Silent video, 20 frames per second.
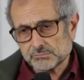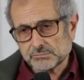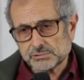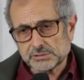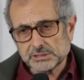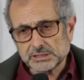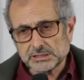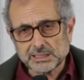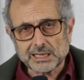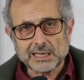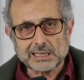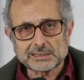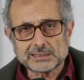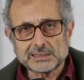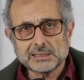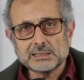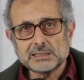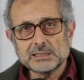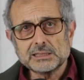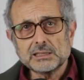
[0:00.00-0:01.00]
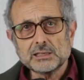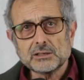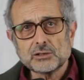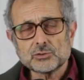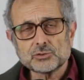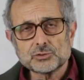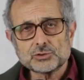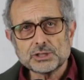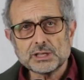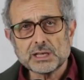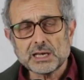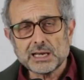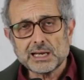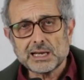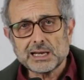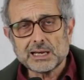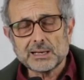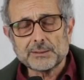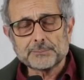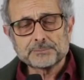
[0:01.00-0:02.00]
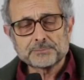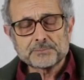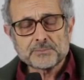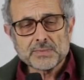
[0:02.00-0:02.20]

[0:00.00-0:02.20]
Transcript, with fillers: si tratta di riuscire a